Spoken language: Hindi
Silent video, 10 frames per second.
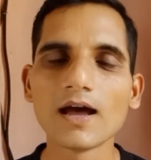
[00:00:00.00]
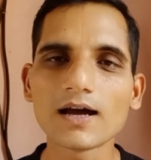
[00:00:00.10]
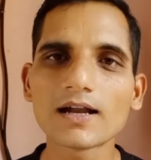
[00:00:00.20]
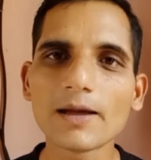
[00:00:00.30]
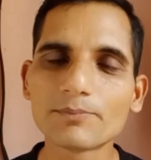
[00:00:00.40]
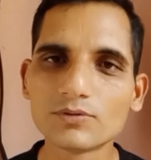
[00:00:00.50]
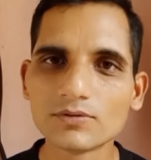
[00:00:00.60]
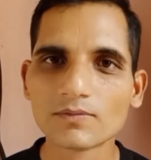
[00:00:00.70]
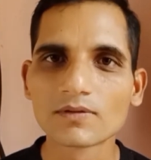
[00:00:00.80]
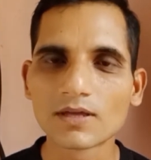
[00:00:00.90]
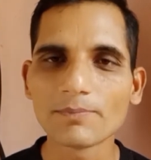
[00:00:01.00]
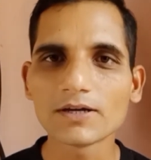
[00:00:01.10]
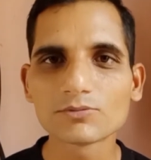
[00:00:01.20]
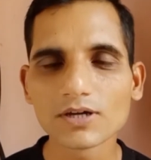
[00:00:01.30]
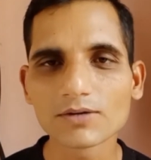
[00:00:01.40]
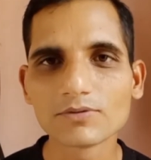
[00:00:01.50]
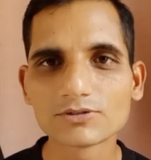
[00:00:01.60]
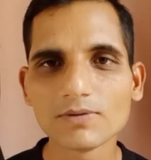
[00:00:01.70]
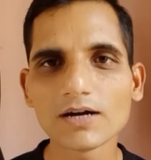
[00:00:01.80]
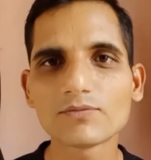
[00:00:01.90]
अगर आप के पास एक
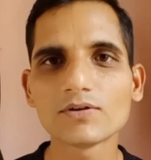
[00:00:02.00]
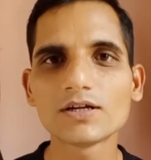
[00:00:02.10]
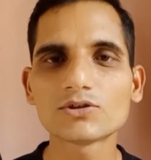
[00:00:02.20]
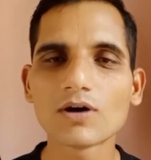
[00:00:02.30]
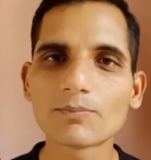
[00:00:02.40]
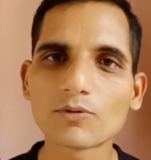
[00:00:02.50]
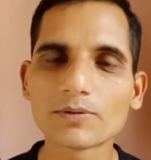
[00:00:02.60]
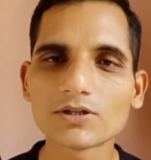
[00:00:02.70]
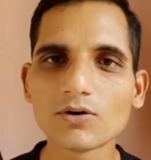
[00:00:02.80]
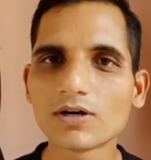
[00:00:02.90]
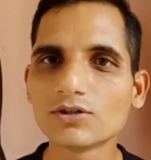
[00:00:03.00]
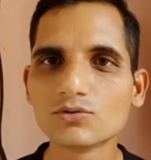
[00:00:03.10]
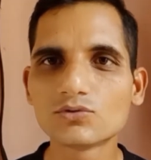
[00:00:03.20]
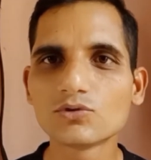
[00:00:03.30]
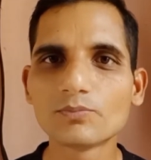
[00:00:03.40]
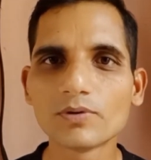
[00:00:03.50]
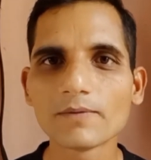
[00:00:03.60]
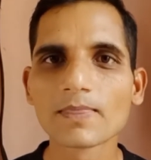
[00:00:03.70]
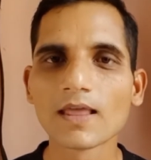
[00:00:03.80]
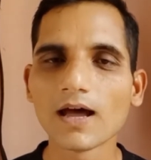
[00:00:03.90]
स्मार्टफोन है तो आपको पता होगा यूट्यूब
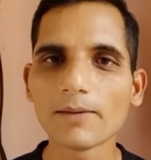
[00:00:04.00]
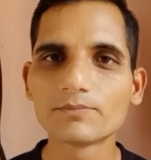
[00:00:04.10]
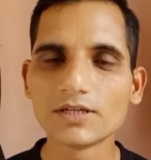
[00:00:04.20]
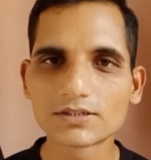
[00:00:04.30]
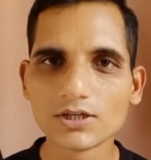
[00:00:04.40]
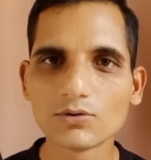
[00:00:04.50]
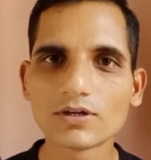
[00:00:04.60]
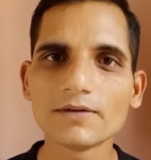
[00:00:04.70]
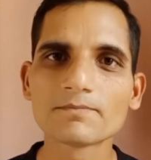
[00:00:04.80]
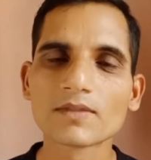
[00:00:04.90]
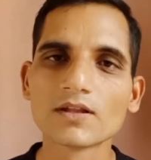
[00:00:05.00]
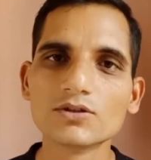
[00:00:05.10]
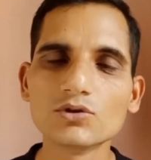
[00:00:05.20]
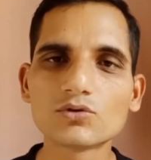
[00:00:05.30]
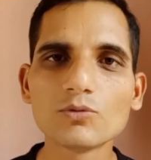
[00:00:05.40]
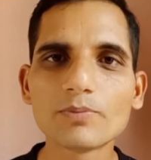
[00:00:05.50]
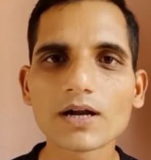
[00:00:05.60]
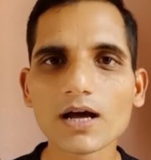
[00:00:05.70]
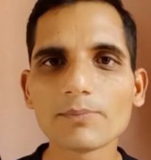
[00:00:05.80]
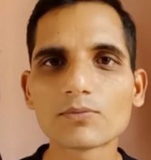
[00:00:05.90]
आप देखते होंगे यूट्यूब पर
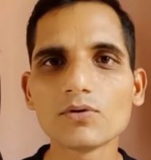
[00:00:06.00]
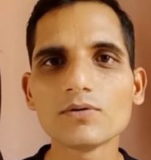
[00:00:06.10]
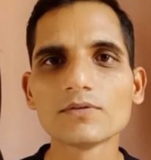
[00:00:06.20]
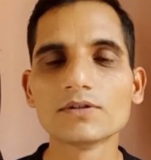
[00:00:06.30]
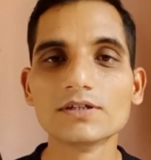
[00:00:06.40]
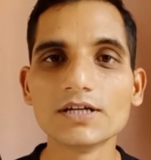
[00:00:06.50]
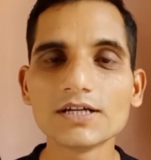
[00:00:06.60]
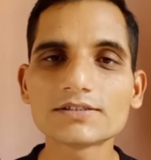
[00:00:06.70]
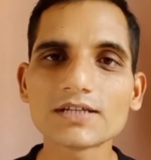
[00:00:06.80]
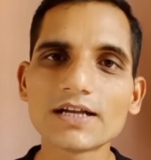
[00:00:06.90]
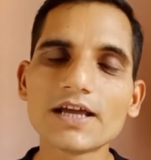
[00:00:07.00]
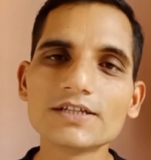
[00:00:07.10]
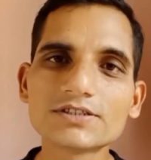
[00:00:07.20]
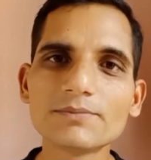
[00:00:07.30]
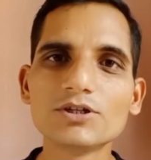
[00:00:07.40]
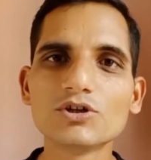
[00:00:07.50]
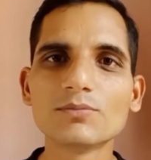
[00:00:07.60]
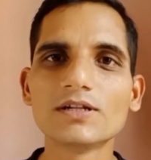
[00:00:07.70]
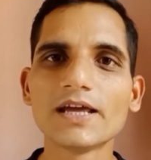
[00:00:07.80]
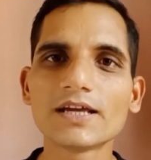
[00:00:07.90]
आपको ढेर सारे ऐसे वीडियो
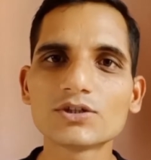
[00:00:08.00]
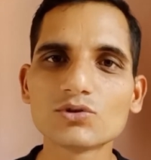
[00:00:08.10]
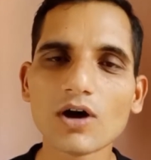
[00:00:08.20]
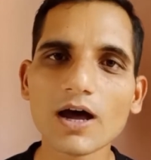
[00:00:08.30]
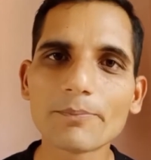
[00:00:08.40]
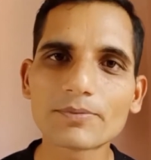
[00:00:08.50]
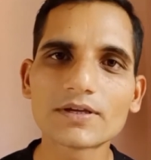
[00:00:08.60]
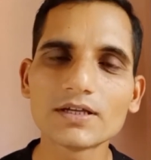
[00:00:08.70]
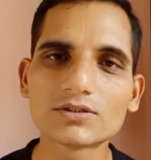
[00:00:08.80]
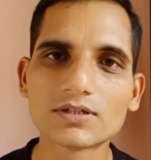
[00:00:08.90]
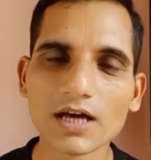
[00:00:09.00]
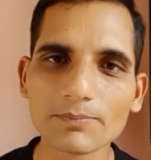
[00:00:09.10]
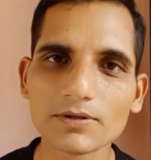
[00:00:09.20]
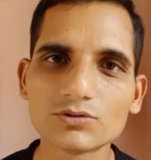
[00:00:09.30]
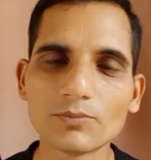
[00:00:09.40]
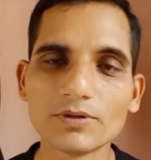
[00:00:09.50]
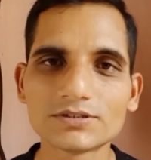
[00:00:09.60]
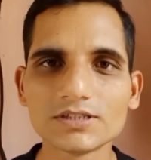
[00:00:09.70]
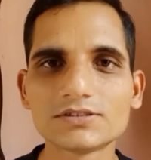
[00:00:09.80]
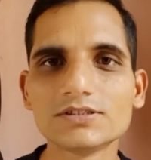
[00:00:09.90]
मिल जाएंगे जो आपके घर पर जो
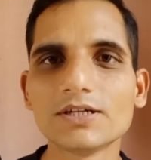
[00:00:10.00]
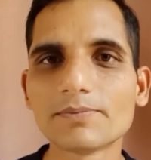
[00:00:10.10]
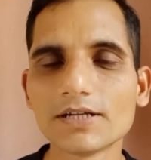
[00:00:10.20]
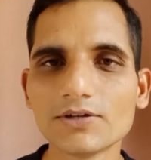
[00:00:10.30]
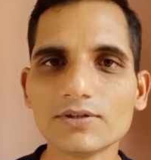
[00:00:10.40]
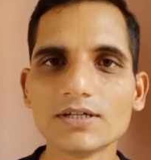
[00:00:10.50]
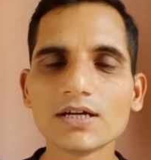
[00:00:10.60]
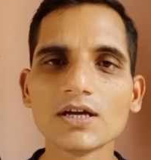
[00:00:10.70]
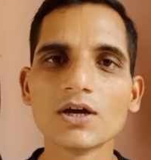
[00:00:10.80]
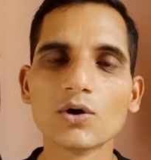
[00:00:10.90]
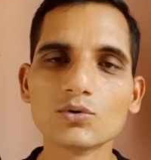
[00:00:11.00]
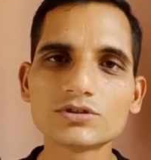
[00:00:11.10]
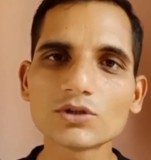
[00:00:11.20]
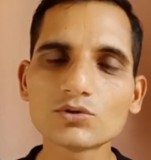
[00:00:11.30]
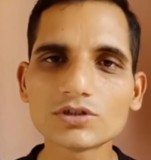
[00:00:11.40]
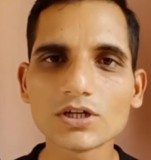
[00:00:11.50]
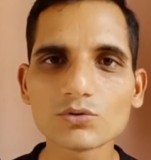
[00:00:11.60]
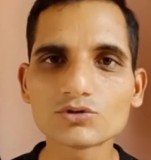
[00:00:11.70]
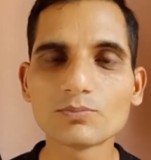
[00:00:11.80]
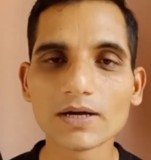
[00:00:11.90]
बेस्टेज चीज़ें पड़ी हुई हैं उनसे कुछ ना
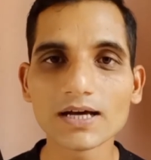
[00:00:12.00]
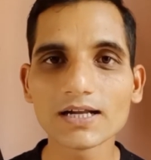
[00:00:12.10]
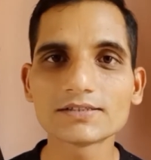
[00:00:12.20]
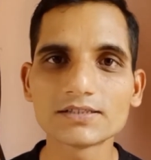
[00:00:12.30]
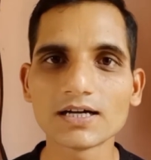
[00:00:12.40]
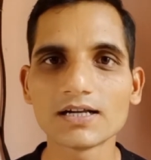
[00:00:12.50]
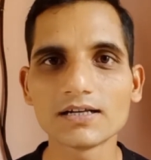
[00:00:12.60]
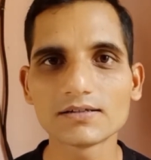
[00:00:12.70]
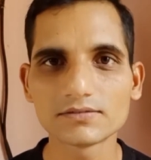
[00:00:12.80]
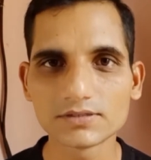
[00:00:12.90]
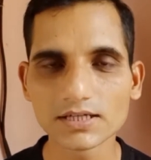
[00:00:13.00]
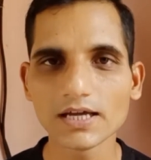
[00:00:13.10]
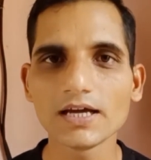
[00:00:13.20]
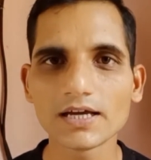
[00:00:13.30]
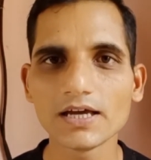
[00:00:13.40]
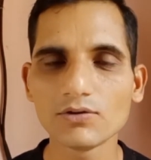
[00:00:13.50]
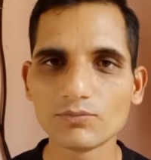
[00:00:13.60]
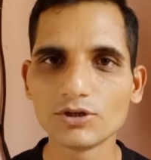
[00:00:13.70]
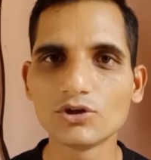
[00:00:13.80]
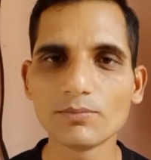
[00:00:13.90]
कुछ बनाना सिखा सिखाया गया है उन
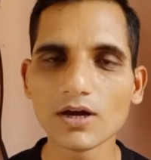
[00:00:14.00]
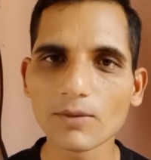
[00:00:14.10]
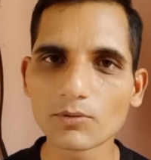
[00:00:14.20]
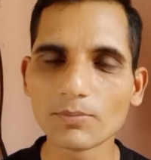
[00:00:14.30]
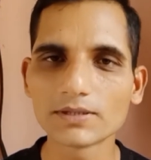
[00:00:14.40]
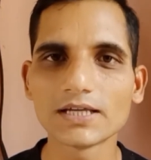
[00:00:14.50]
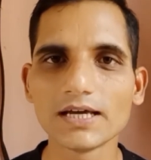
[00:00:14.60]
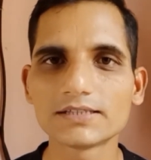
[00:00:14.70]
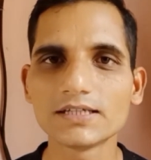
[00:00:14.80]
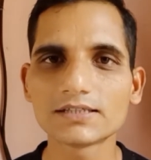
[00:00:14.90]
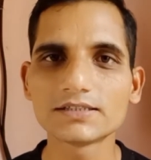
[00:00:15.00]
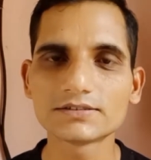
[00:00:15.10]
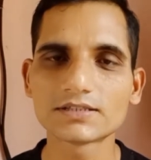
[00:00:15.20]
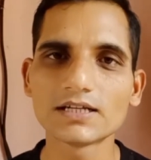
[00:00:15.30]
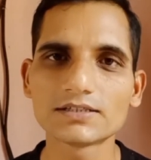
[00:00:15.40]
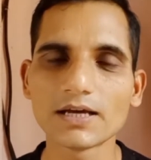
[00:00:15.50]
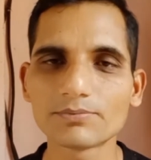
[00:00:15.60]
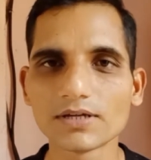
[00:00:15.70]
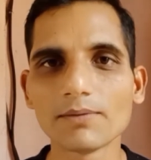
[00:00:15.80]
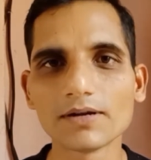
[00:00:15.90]
वीडियो में आपको बताया गया है कि इस तरह से आप
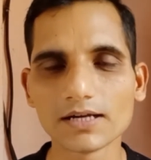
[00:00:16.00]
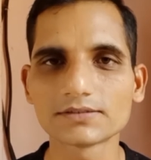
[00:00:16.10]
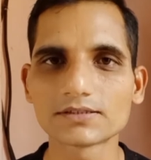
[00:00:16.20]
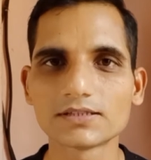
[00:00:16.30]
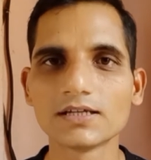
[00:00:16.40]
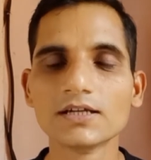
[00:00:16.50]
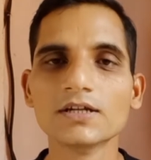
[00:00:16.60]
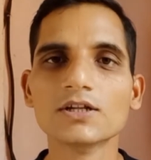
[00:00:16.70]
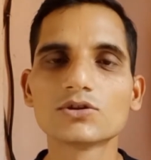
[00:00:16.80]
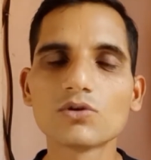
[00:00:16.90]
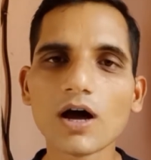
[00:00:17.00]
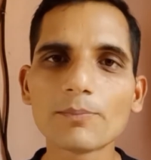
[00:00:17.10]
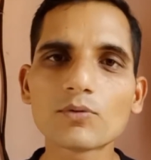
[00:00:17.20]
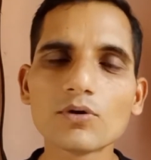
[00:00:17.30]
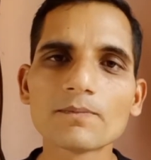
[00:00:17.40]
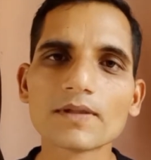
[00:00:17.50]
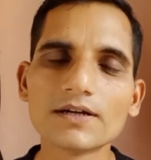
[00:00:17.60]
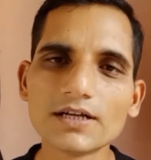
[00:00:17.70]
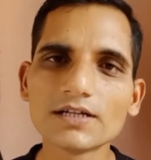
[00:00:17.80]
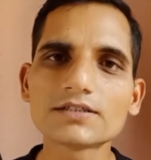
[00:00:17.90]
क्या बना सकते हैं तो आपको
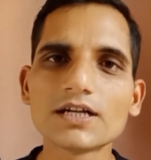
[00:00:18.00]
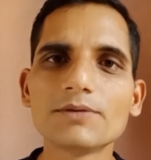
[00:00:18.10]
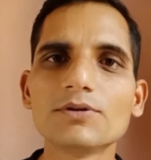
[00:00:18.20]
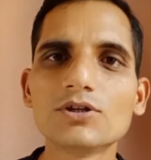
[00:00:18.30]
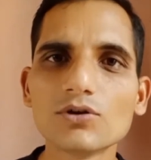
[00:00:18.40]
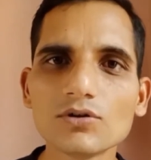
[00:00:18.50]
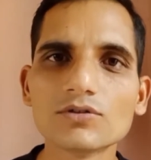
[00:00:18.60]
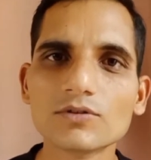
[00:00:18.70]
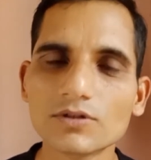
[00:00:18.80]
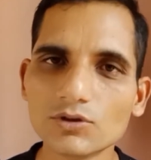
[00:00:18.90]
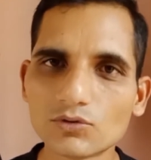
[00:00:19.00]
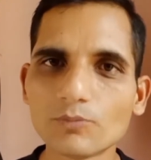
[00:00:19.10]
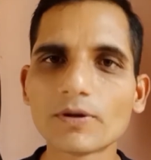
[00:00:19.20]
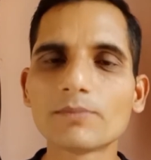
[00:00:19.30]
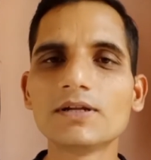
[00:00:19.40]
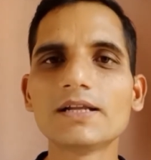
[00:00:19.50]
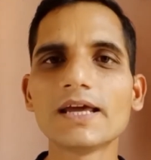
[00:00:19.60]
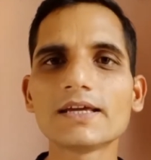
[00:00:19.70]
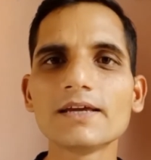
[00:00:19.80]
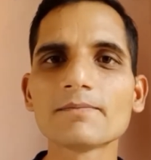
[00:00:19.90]
ढेर सारी वीडियो यूट्यूब पर मिल
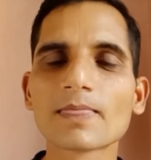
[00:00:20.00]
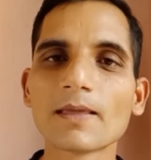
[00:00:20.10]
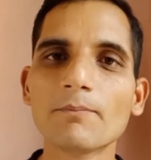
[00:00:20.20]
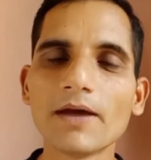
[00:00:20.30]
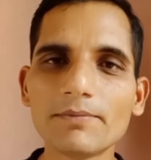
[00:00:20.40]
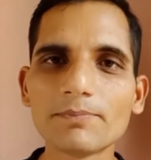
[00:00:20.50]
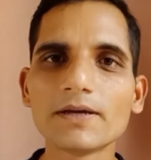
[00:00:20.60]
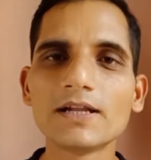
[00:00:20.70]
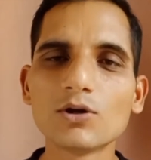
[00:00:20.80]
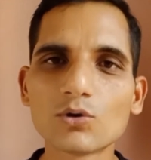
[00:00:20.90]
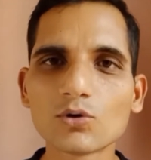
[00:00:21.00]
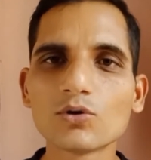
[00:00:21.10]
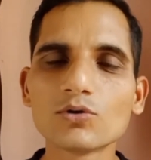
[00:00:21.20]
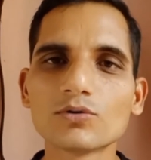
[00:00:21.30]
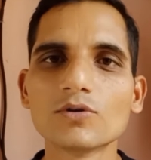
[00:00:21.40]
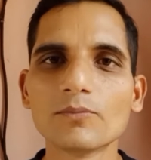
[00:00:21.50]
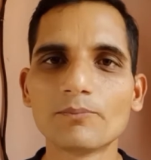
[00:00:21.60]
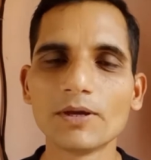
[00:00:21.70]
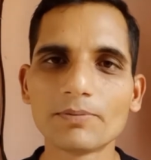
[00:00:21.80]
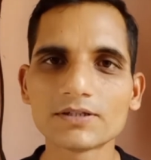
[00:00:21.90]
जाएंगी मैं भी पहले लोगों को
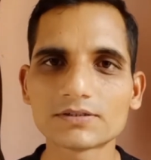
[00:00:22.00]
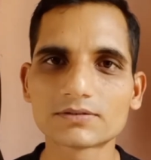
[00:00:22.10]
पेपर